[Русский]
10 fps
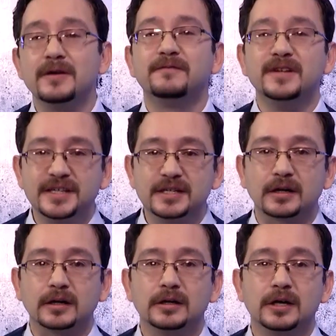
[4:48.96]
в
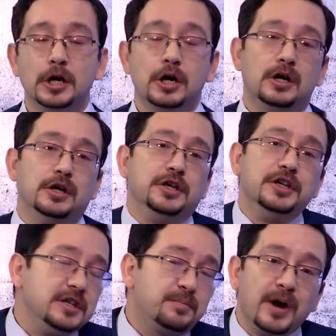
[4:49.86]
лидерах.
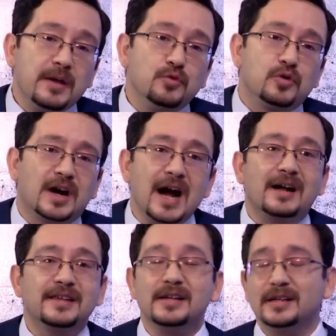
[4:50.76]
И не пойму,
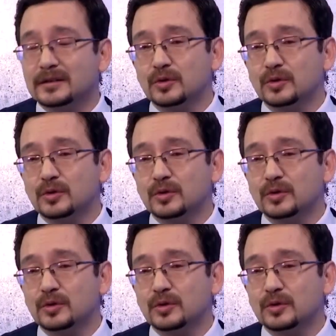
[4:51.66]
как ей это